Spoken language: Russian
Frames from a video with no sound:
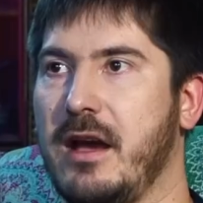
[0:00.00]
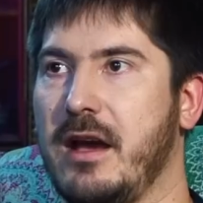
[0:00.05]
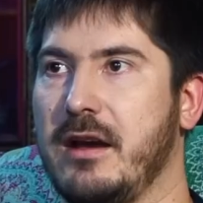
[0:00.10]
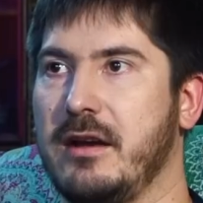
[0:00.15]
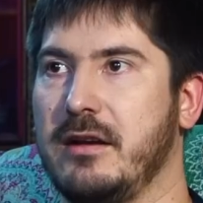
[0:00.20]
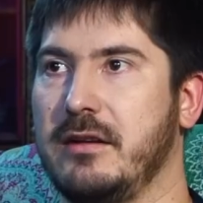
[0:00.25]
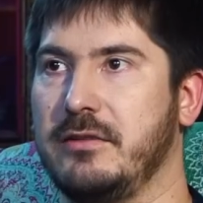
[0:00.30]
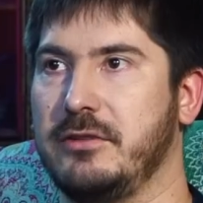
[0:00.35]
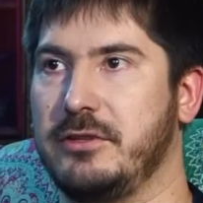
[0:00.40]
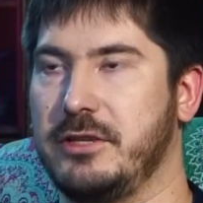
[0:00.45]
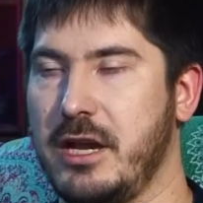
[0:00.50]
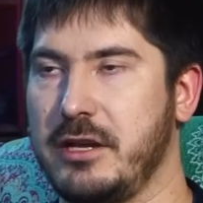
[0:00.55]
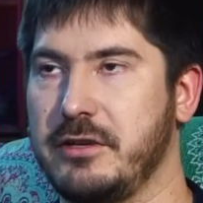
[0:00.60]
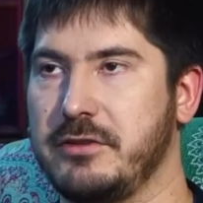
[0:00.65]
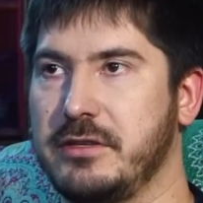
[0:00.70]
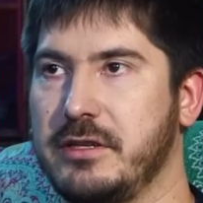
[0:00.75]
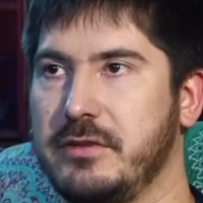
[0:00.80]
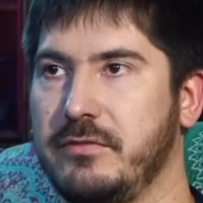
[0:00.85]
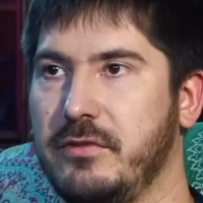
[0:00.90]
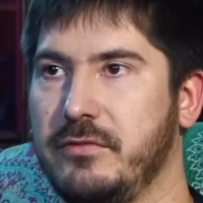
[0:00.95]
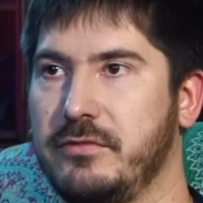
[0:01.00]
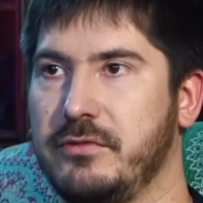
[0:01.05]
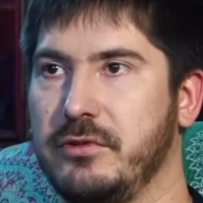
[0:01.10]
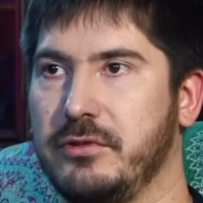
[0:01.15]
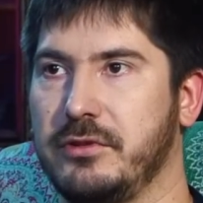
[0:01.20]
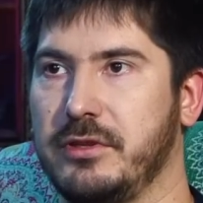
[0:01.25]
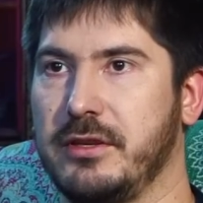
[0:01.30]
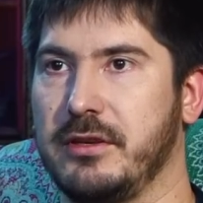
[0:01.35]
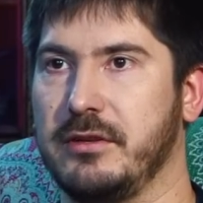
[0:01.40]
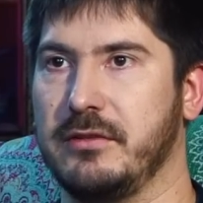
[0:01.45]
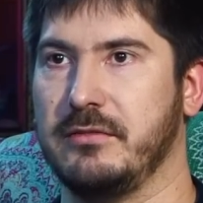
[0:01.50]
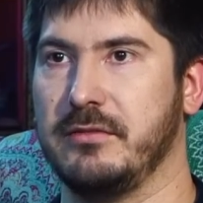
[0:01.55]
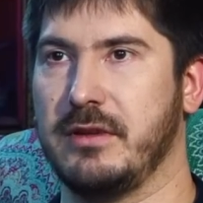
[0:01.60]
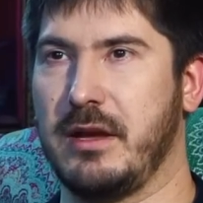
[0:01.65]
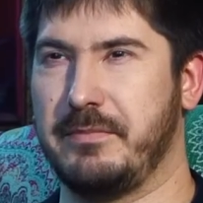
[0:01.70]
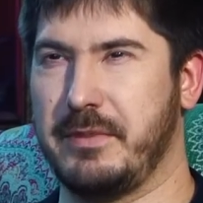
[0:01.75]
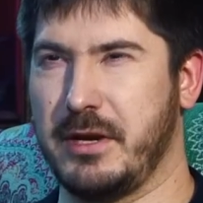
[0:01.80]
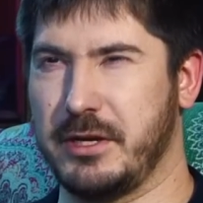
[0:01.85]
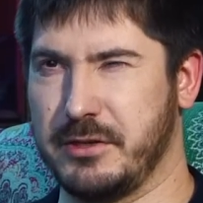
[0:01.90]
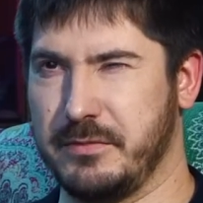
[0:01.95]
А чаще всего все-таки,
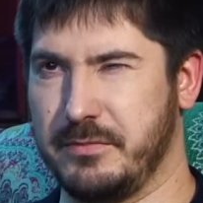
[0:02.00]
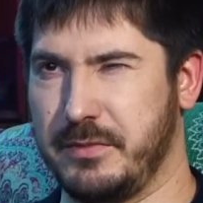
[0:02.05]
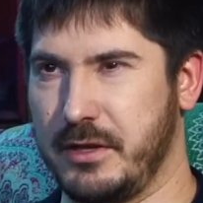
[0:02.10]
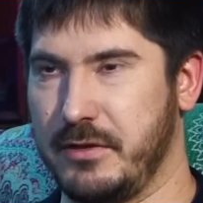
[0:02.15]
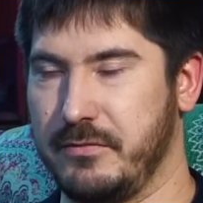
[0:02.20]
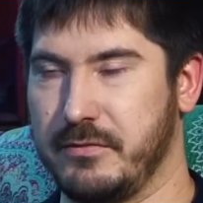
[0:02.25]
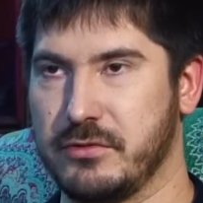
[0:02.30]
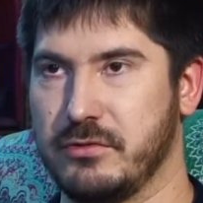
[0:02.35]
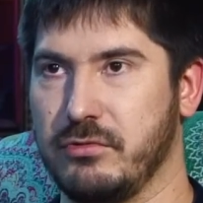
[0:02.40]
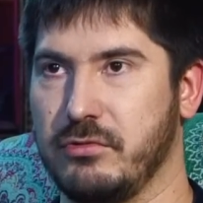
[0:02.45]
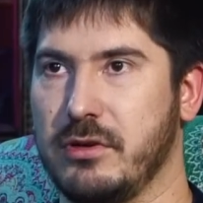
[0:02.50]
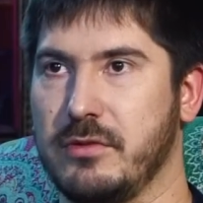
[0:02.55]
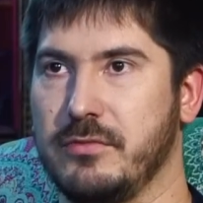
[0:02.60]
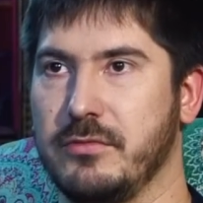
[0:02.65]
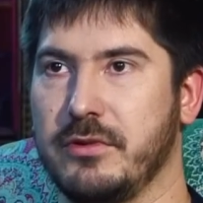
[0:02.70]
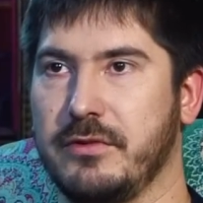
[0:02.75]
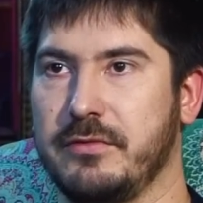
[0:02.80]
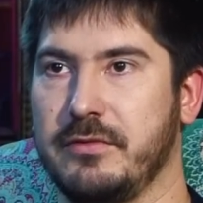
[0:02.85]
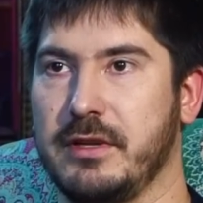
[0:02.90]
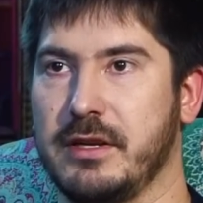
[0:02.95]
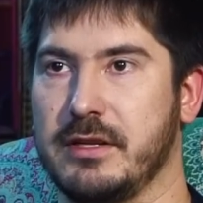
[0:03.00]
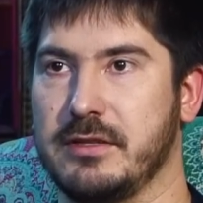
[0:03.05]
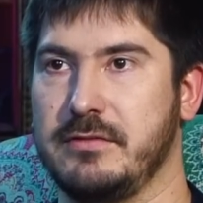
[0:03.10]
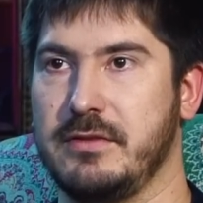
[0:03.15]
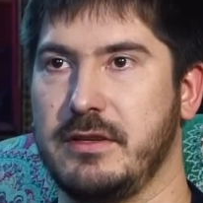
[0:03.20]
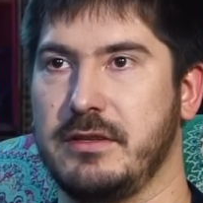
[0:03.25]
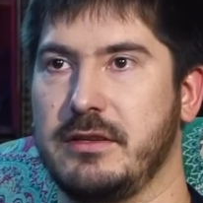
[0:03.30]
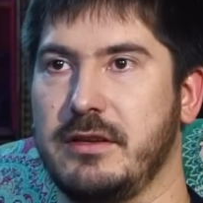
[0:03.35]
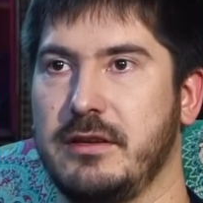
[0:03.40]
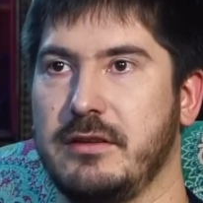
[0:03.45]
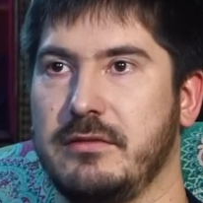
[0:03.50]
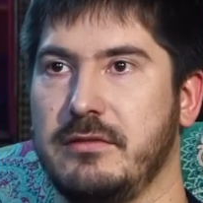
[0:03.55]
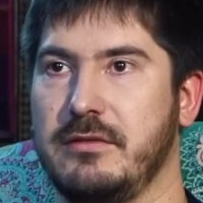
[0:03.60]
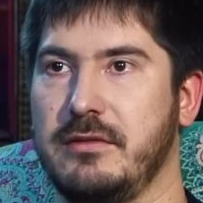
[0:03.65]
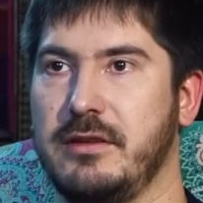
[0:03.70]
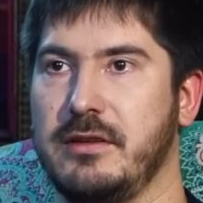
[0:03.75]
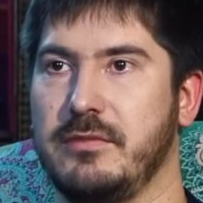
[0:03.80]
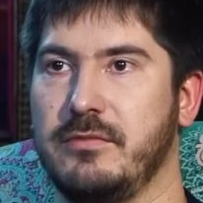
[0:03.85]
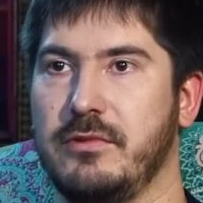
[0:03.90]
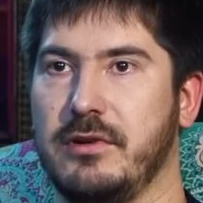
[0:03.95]
опять же, при невысоком уровне развития
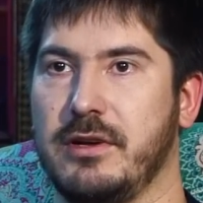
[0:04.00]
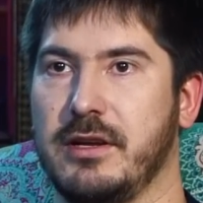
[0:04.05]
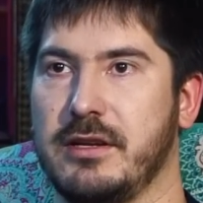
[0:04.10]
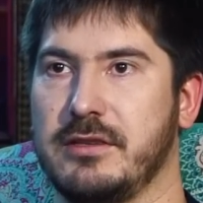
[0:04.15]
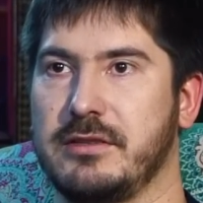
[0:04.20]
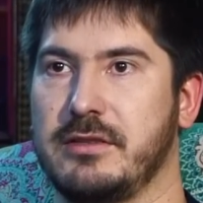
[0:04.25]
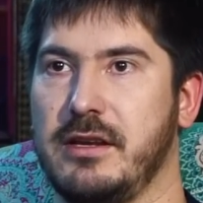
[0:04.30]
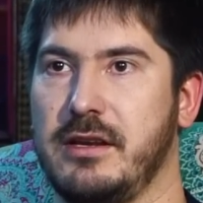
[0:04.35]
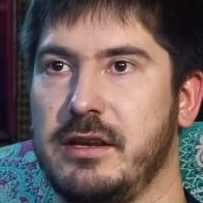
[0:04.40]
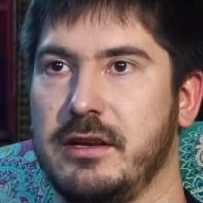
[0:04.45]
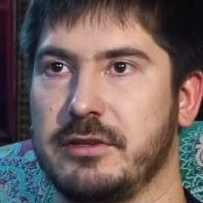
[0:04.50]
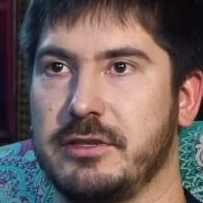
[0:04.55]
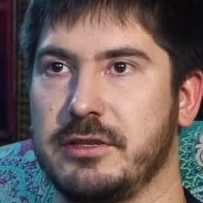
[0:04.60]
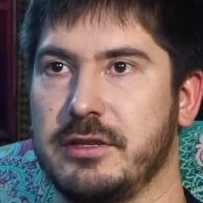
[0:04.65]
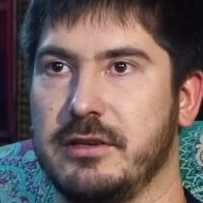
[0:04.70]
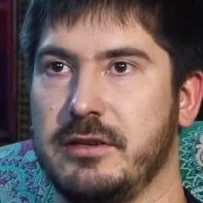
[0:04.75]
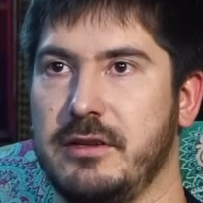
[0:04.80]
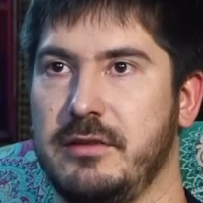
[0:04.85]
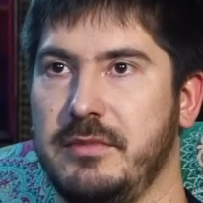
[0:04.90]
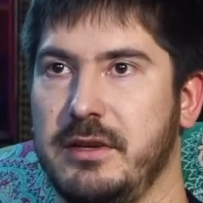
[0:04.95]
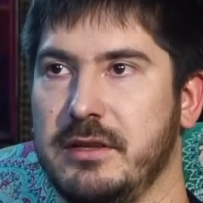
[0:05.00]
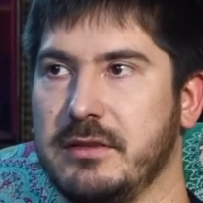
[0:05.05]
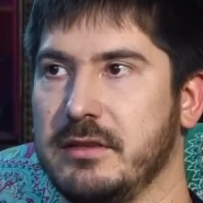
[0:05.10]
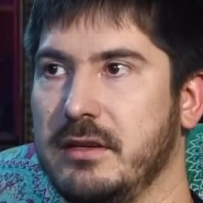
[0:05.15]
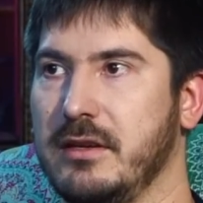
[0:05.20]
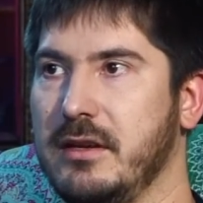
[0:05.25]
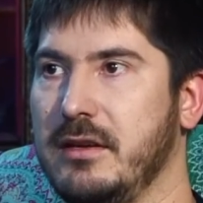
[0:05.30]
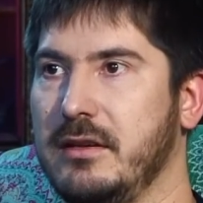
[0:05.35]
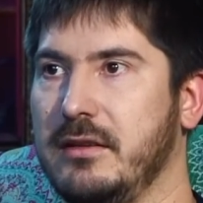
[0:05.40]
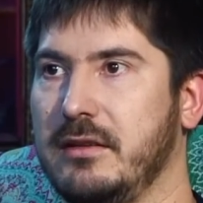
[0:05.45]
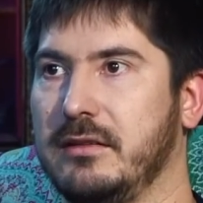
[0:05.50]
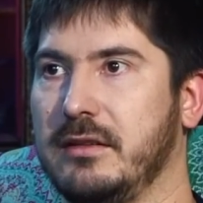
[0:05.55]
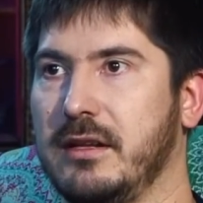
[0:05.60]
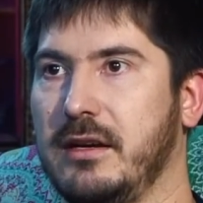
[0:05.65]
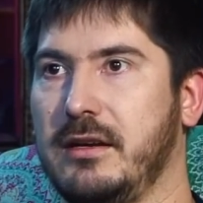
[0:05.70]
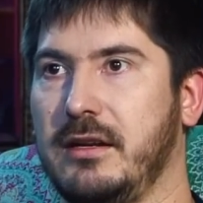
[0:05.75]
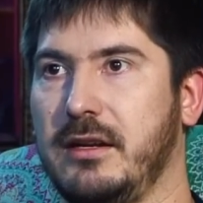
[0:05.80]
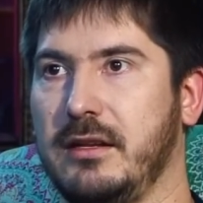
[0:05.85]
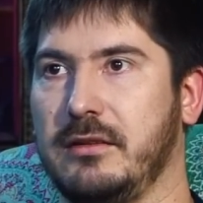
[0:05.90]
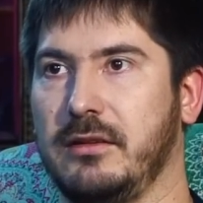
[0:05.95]
ему гораздо легче иметь
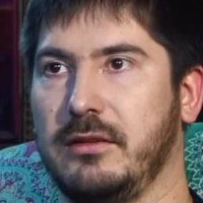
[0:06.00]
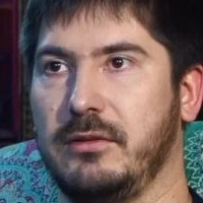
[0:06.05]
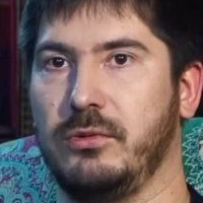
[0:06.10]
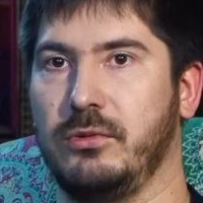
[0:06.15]
нагретый